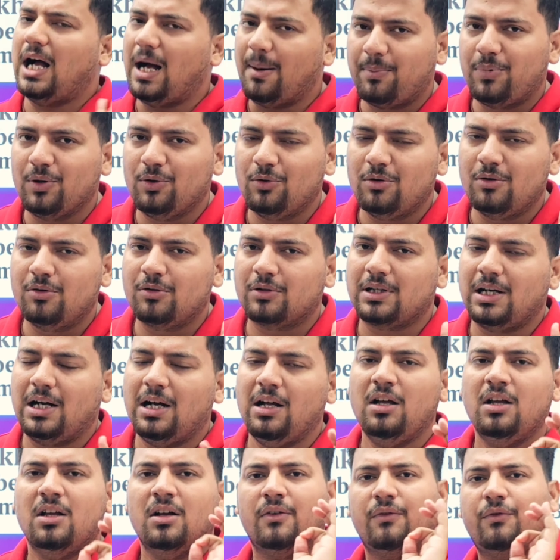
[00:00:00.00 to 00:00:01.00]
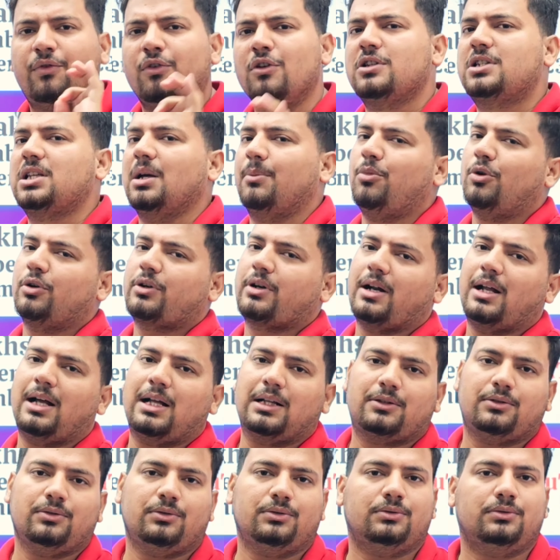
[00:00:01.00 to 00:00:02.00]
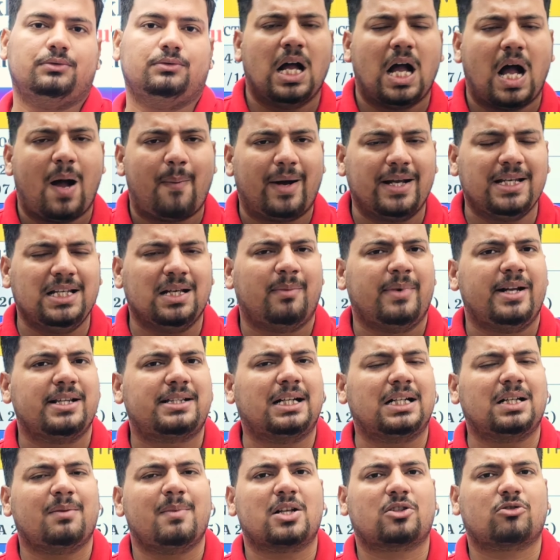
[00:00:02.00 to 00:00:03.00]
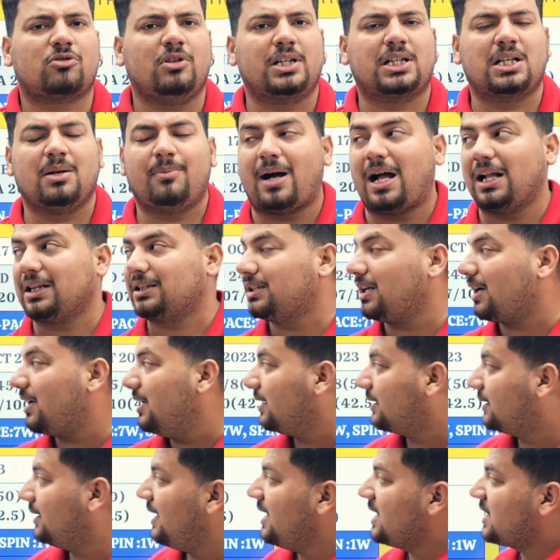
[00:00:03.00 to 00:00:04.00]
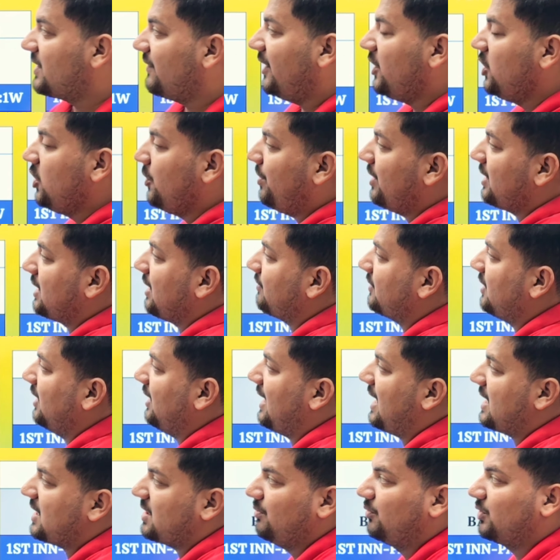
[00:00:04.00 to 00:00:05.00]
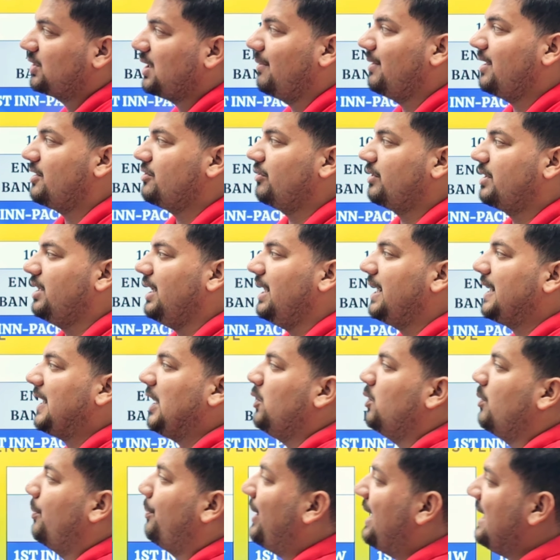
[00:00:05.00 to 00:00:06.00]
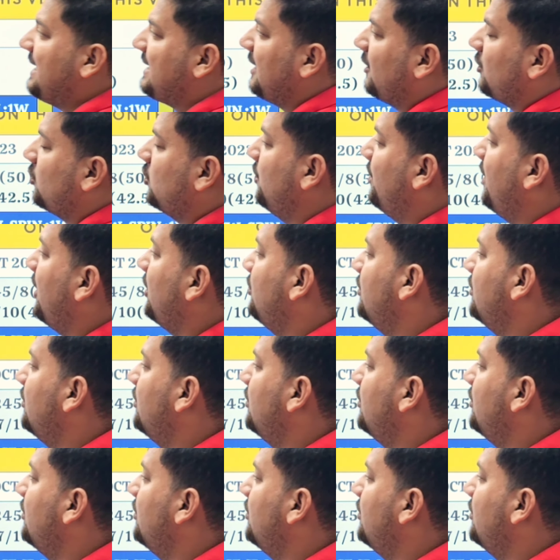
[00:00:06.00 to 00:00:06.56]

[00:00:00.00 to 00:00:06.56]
आप लोगों का फुल सपोर्ट रहा तो अब आइए हम रिसेंट मैच को लेकर बात कर लेते हैं इस वेन्यू पे सबसे लास्ट मुकाबला जो खेला गया वो 22 अक्टूबर